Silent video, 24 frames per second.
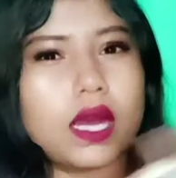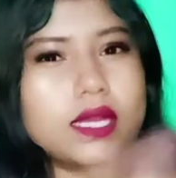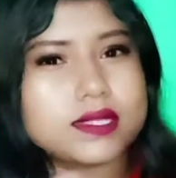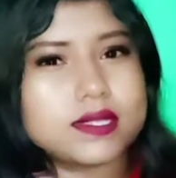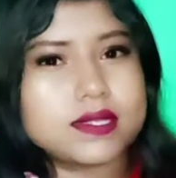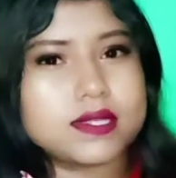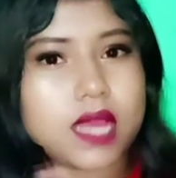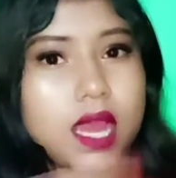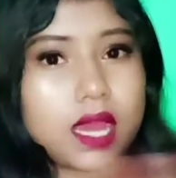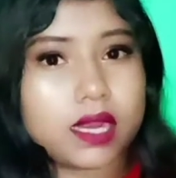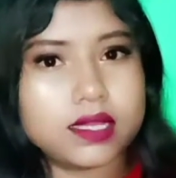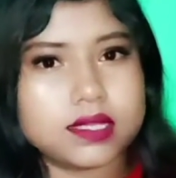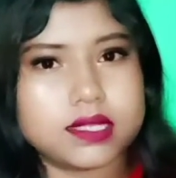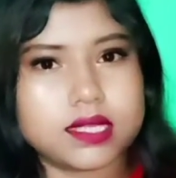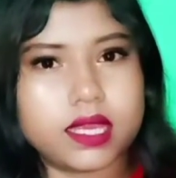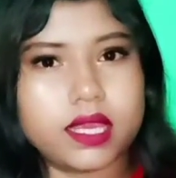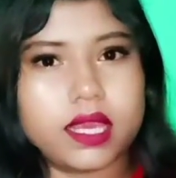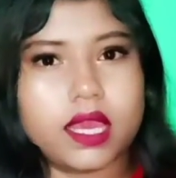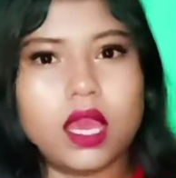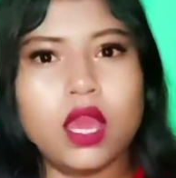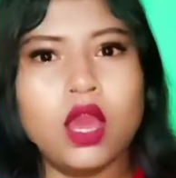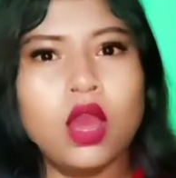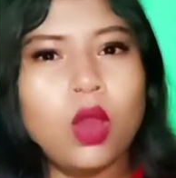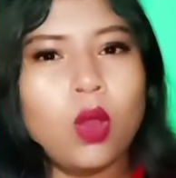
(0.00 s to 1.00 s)
आसानी से
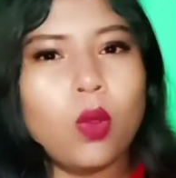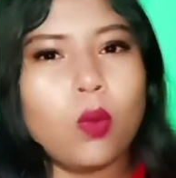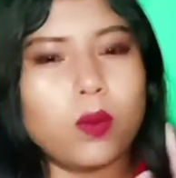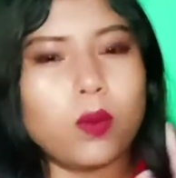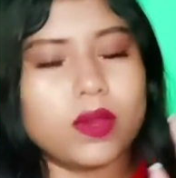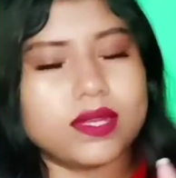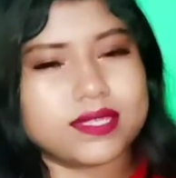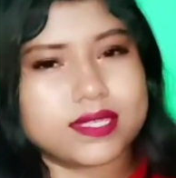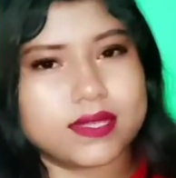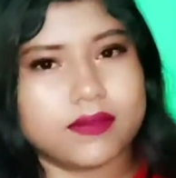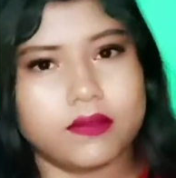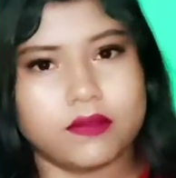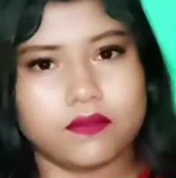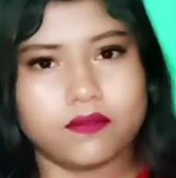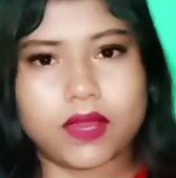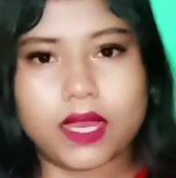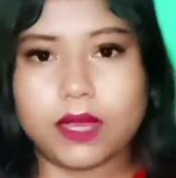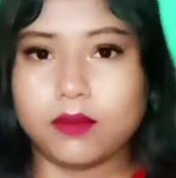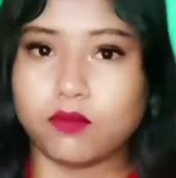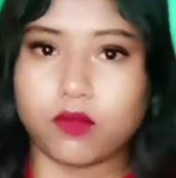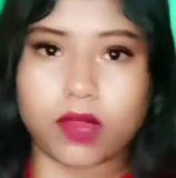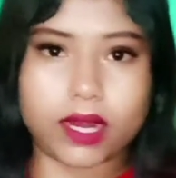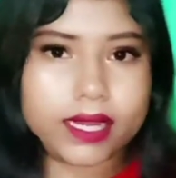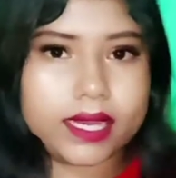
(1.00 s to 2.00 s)
ये वन सेवेंटी
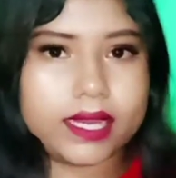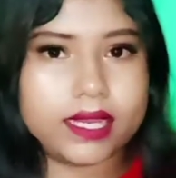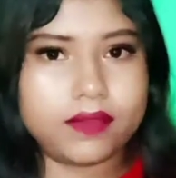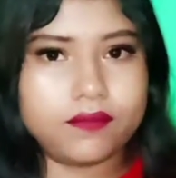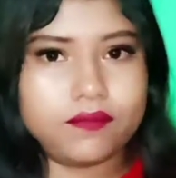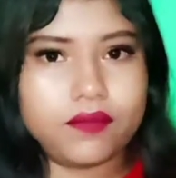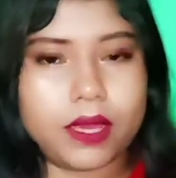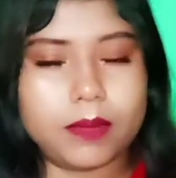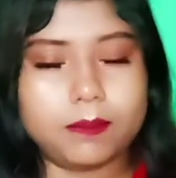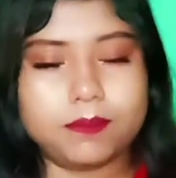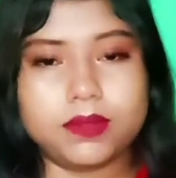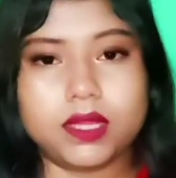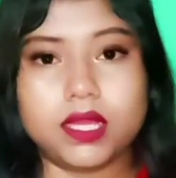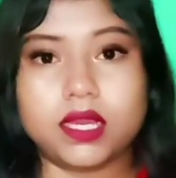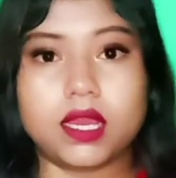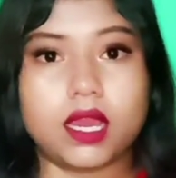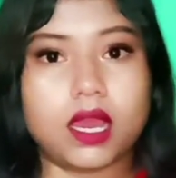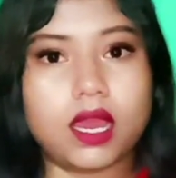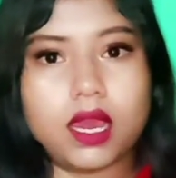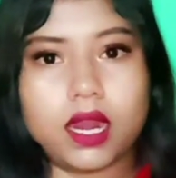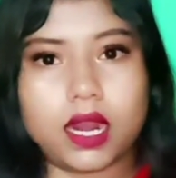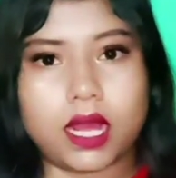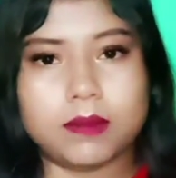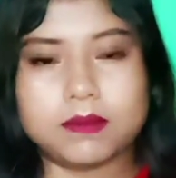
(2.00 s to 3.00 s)
फाइव वन एटी फाइव
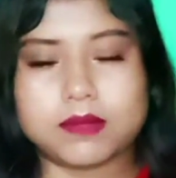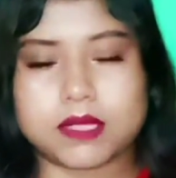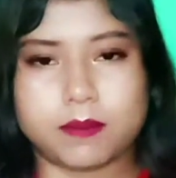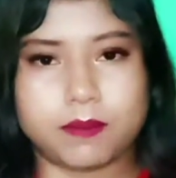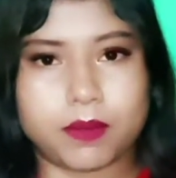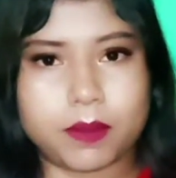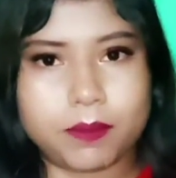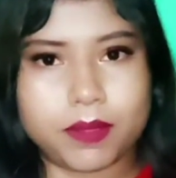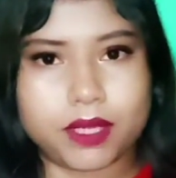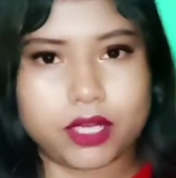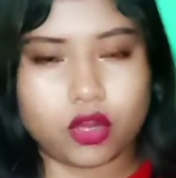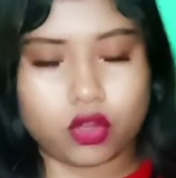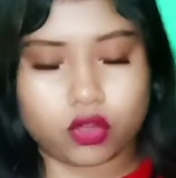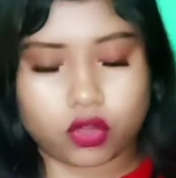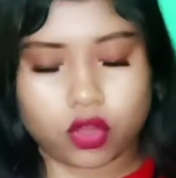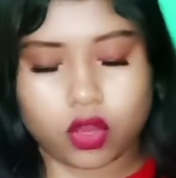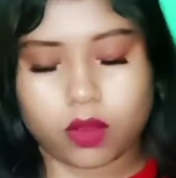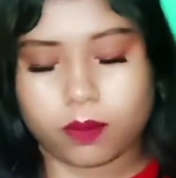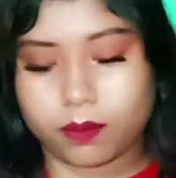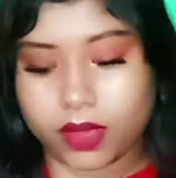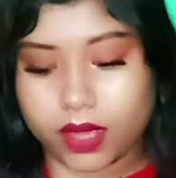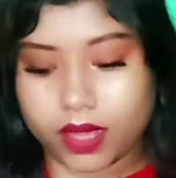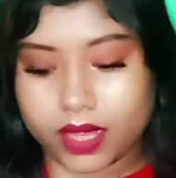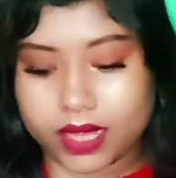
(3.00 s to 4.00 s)
तक आराम से पपड़े डॉट
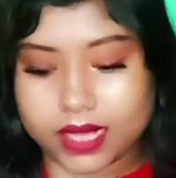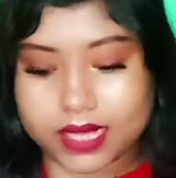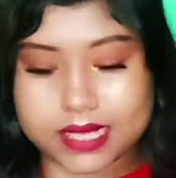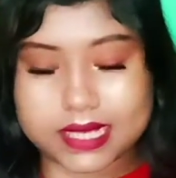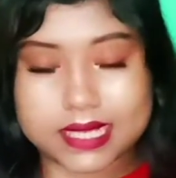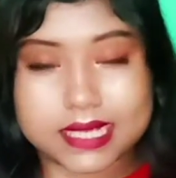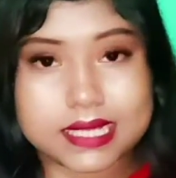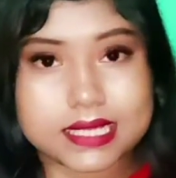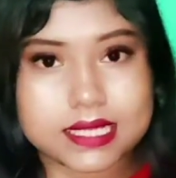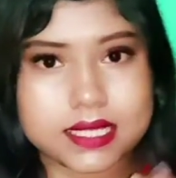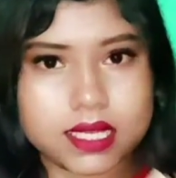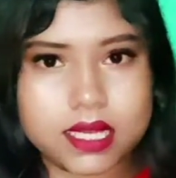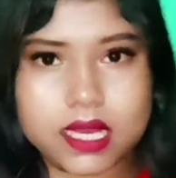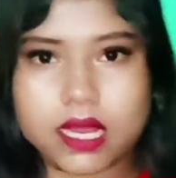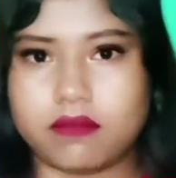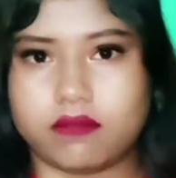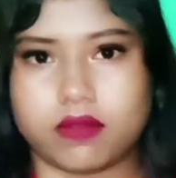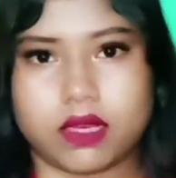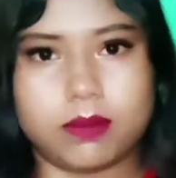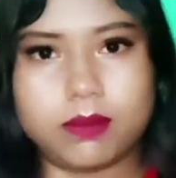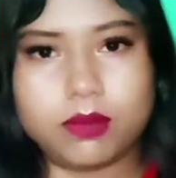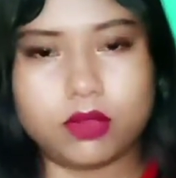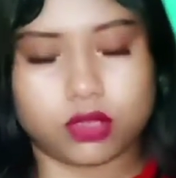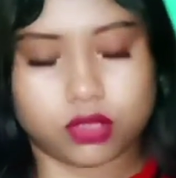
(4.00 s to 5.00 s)
कॉम में इजिली
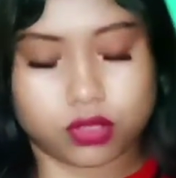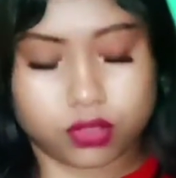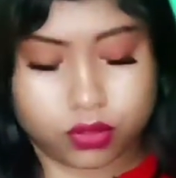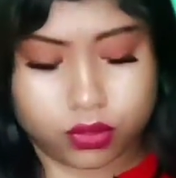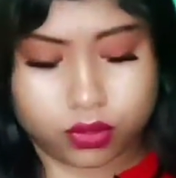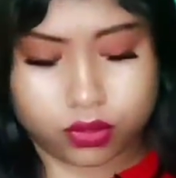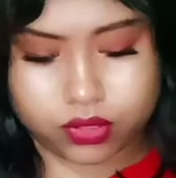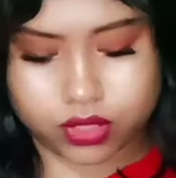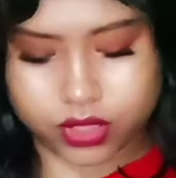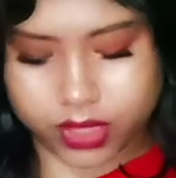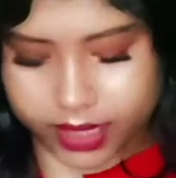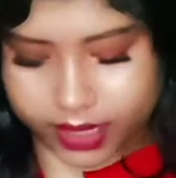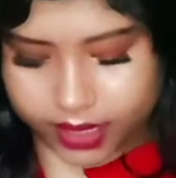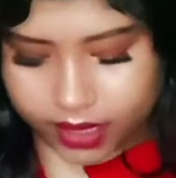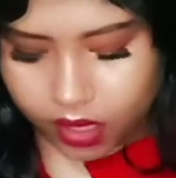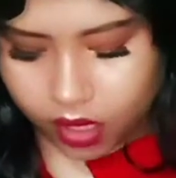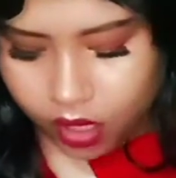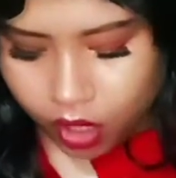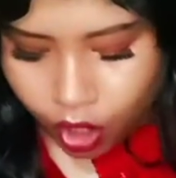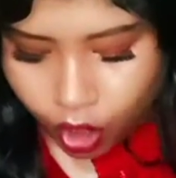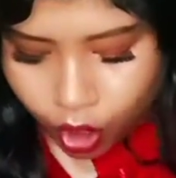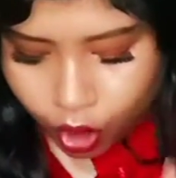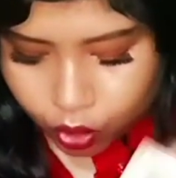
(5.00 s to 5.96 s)
अवेलेबल हो जाएगा